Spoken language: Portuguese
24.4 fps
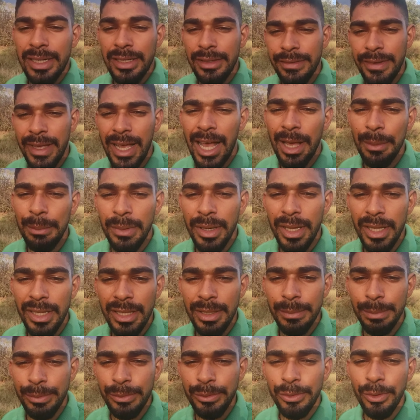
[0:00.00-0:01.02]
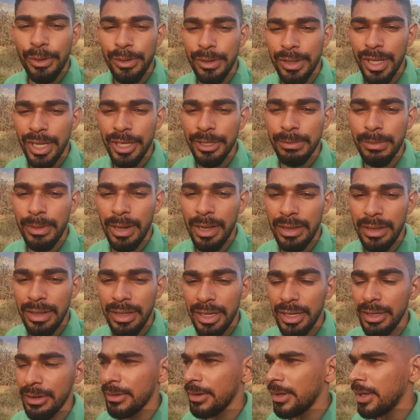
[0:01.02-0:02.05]
grande ferramenta para o Nordeste
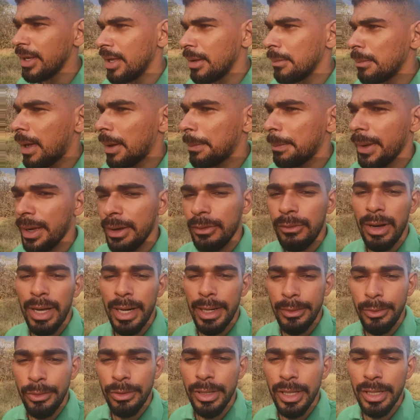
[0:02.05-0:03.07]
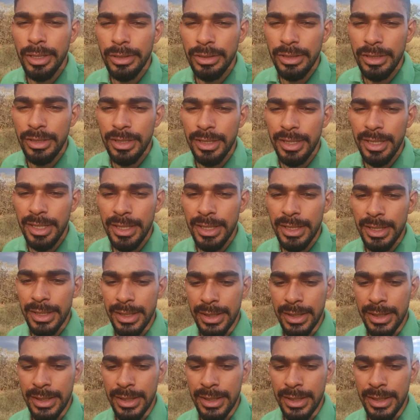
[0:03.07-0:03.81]
brasileiro, para a pecuária nordestina, né?